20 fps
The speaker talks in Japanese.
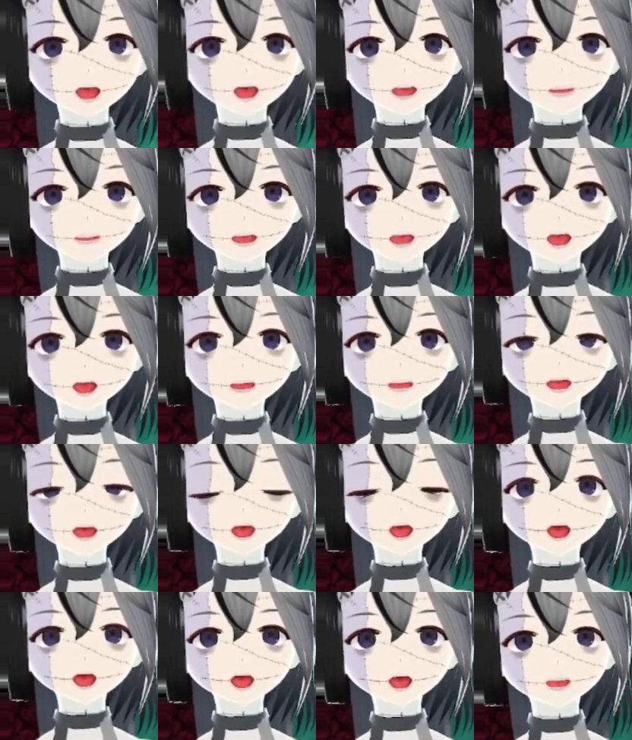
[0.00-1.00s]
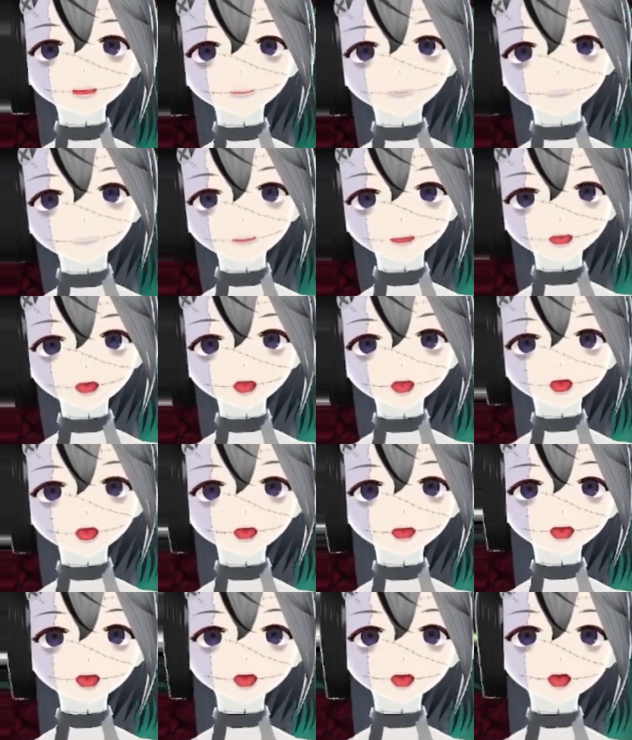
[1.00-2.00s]
まああとはなんか中古素材あたりの
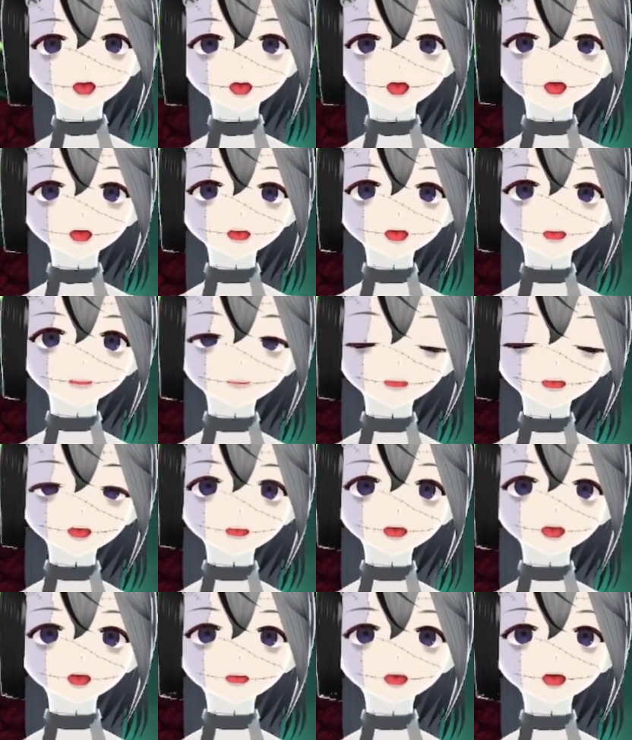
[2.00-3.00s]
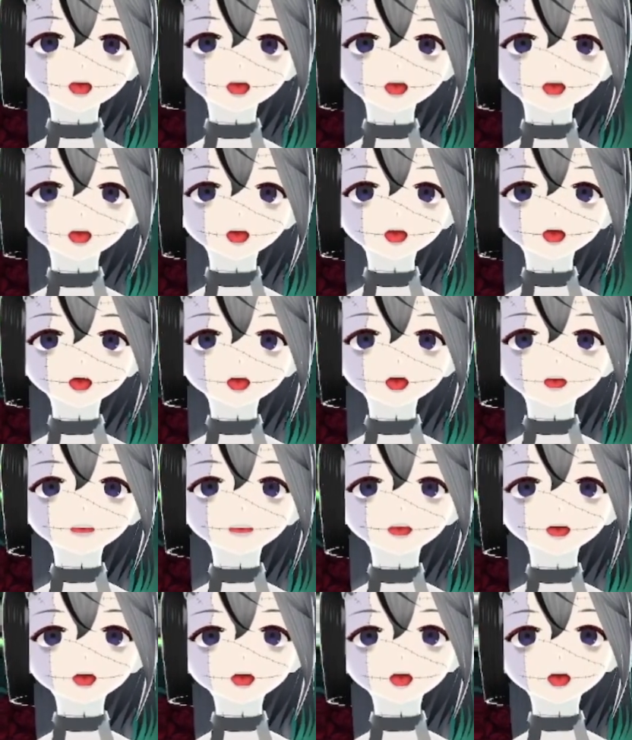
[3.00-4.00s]
何かしらを積もっておれればいいかな。まあ
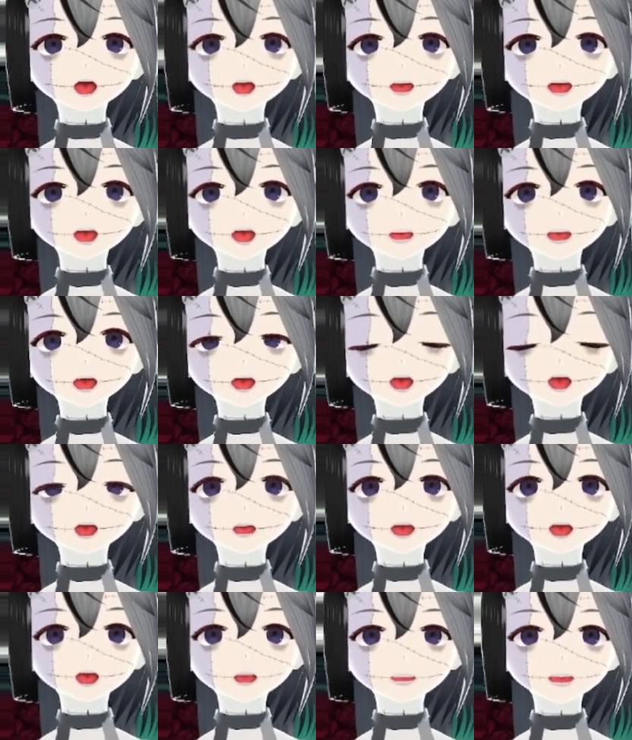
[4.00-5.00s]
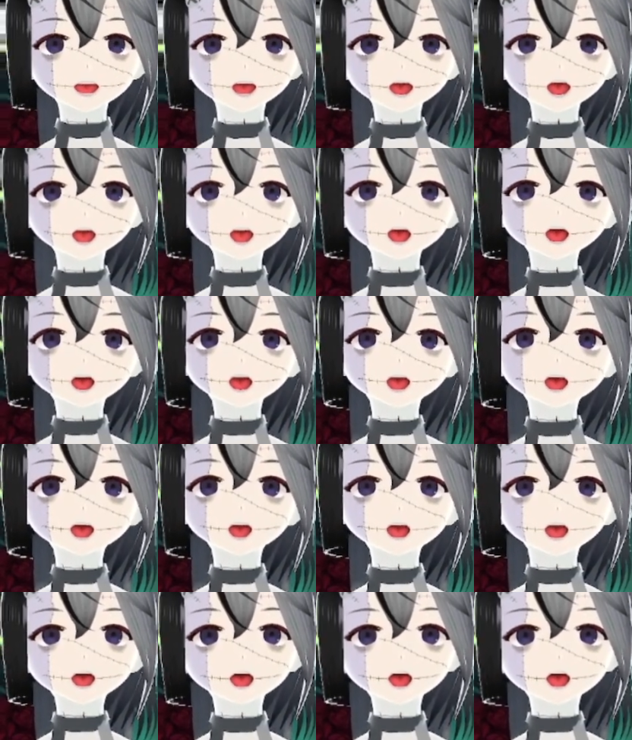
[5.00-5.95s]
追加のキャントリ生物でもいいですしね。